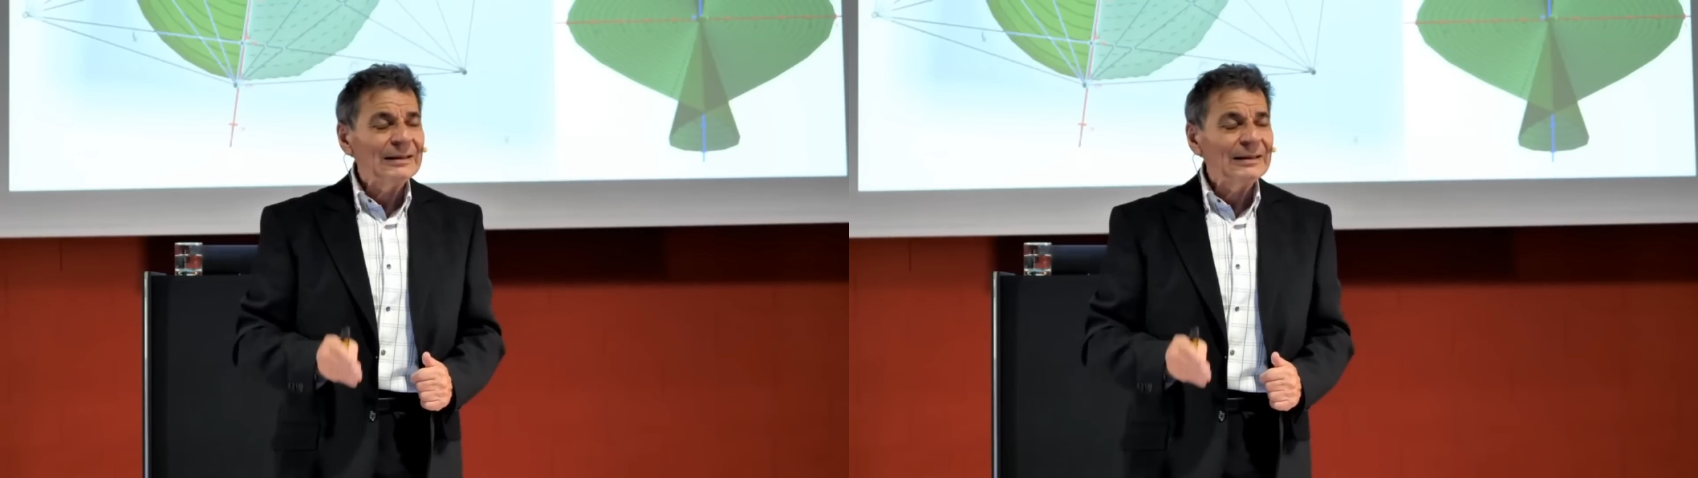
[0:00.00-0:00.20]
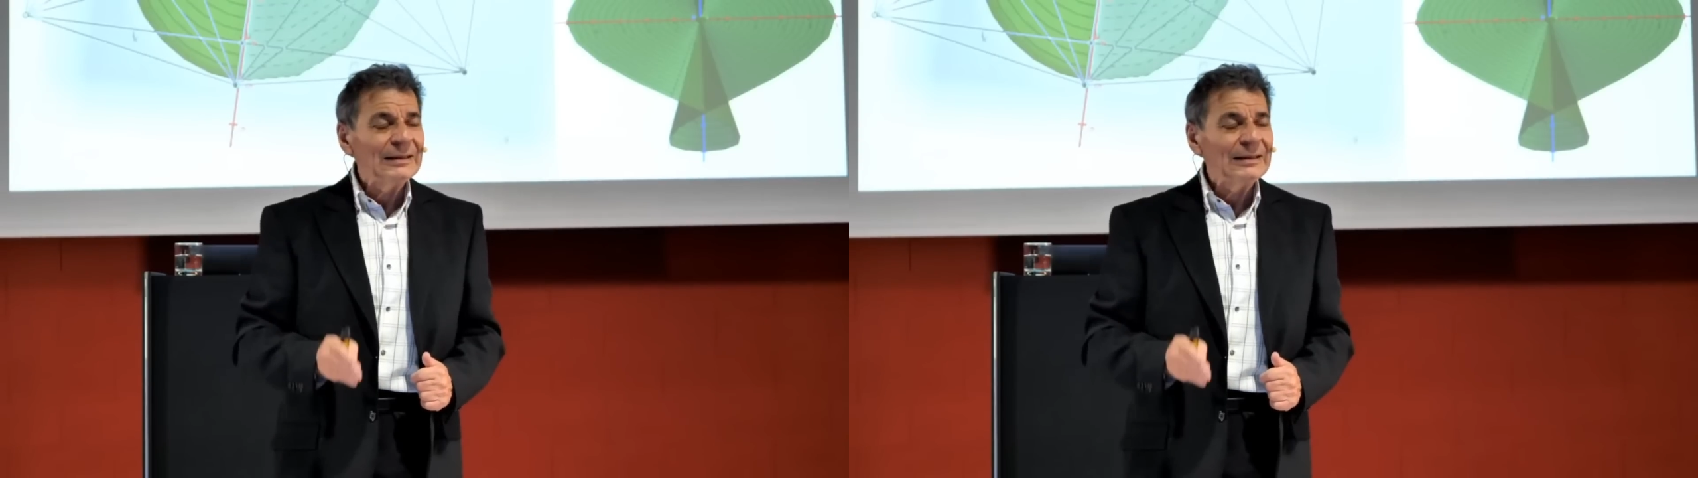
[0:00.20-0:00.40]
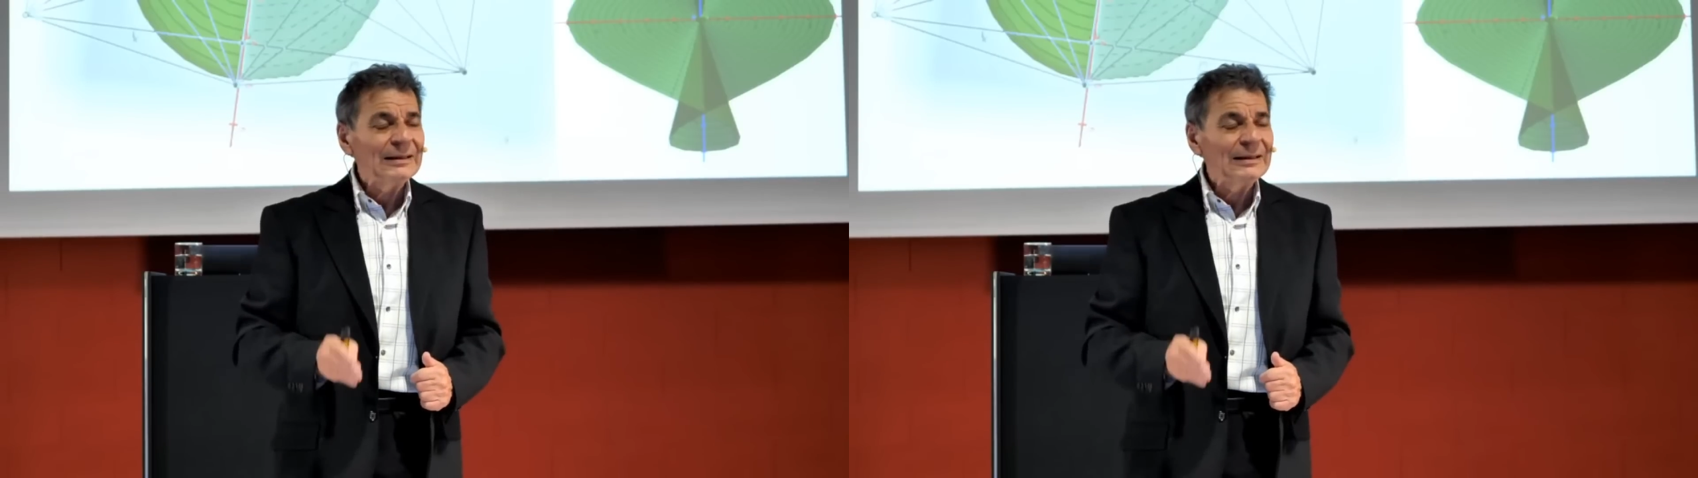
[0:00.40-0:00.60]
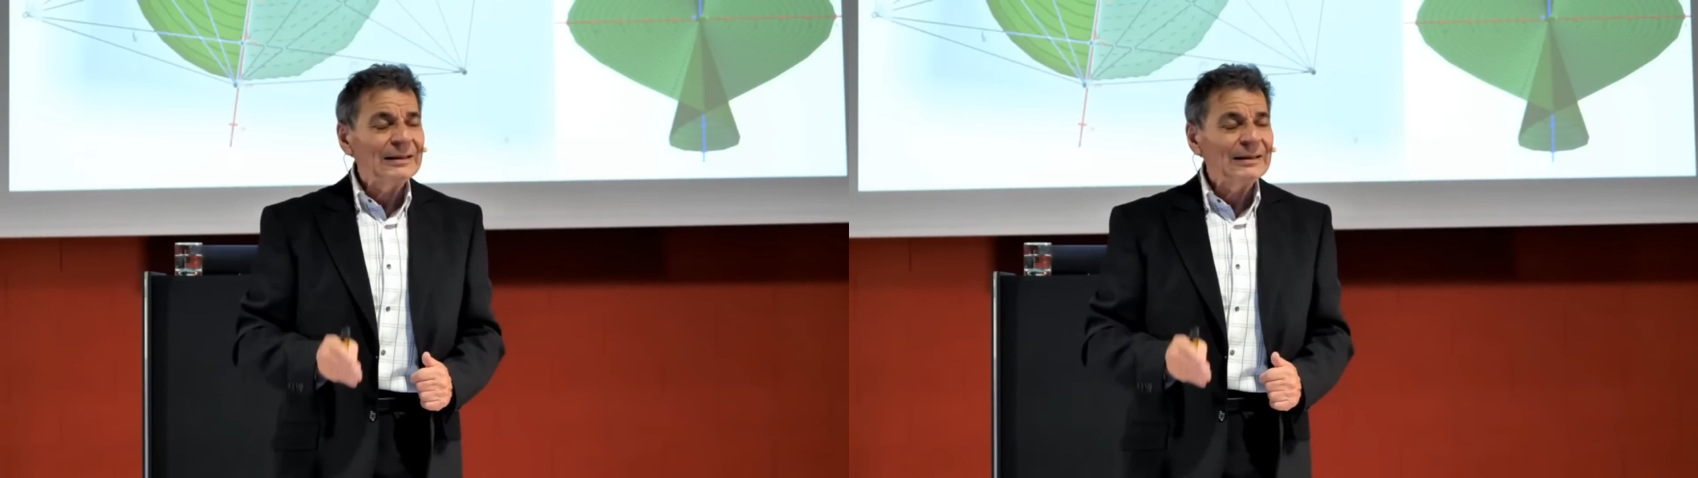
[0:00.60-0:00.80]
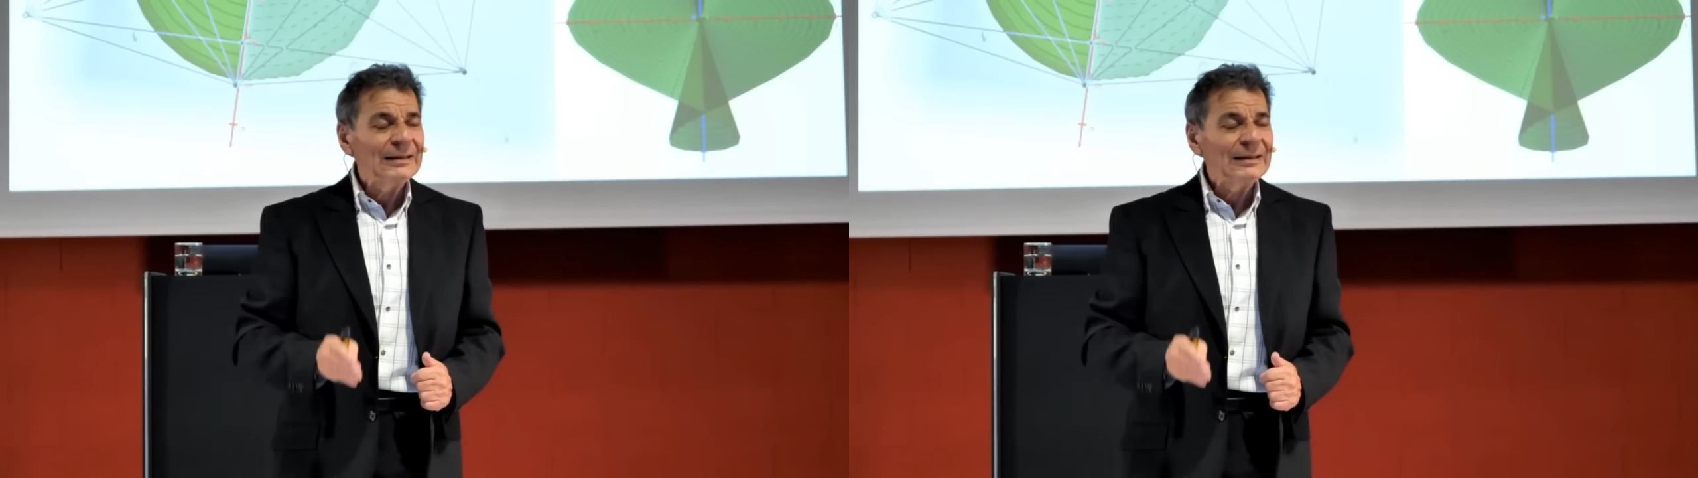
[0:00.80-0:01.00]
la tua
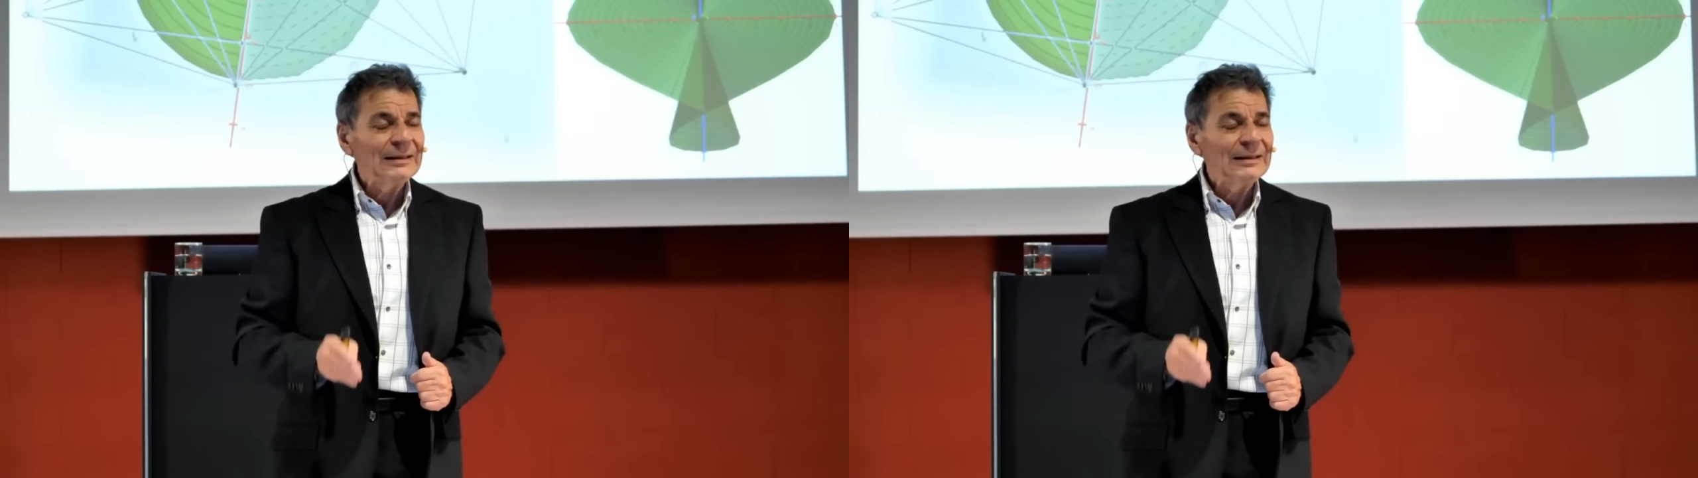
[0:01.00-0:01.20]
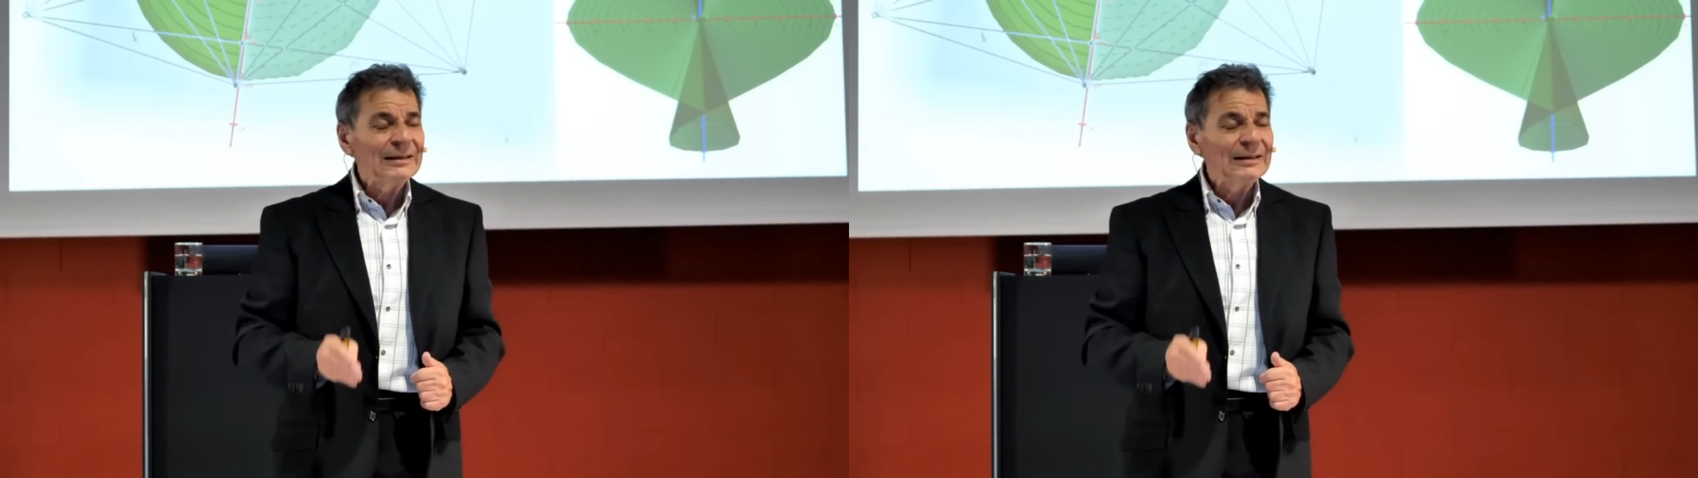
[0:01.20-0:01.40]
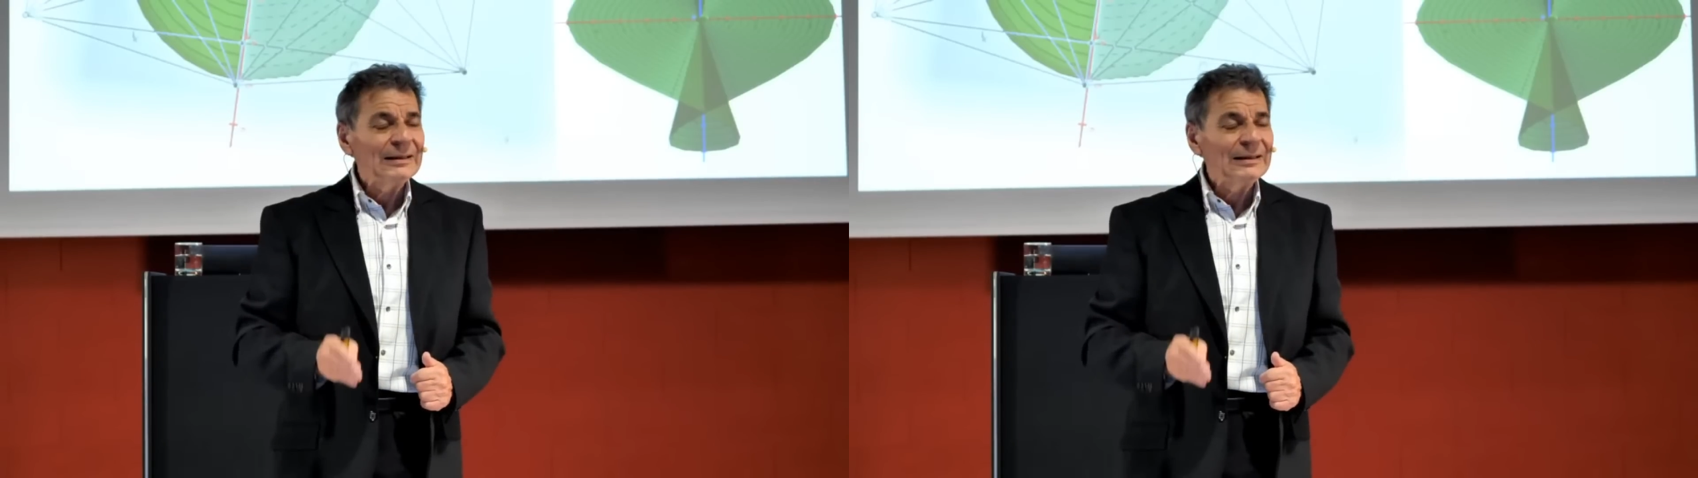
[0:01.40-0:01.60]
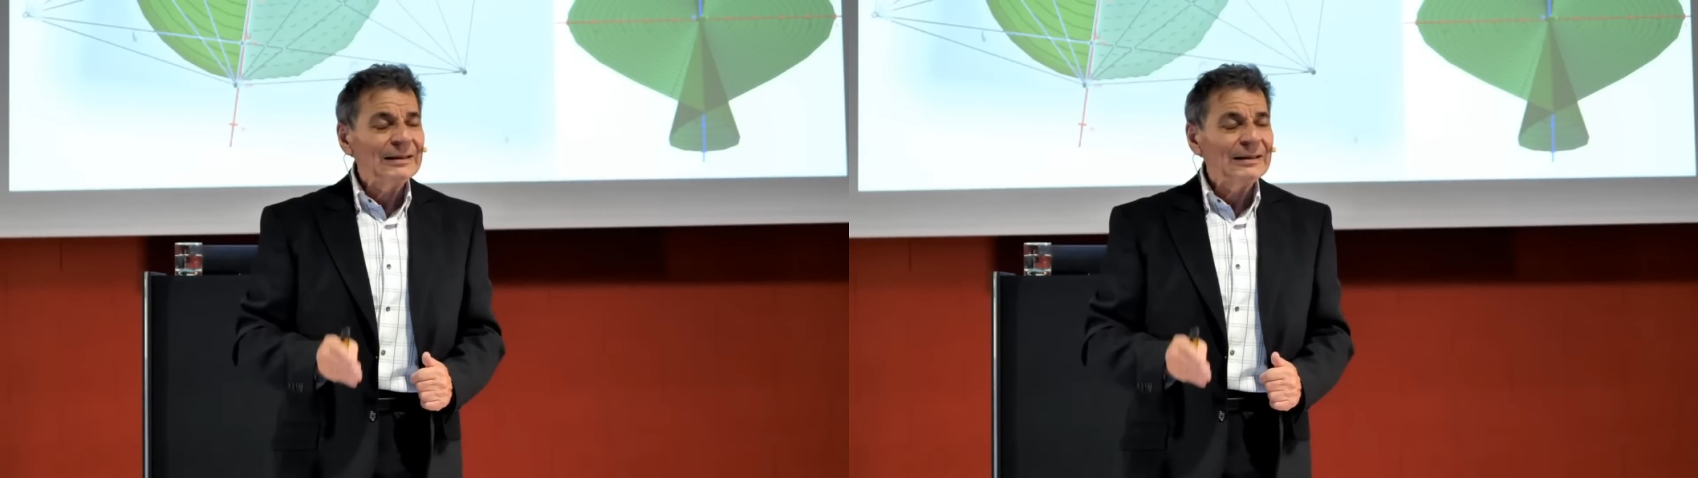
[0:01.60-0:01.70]
immagine speculare e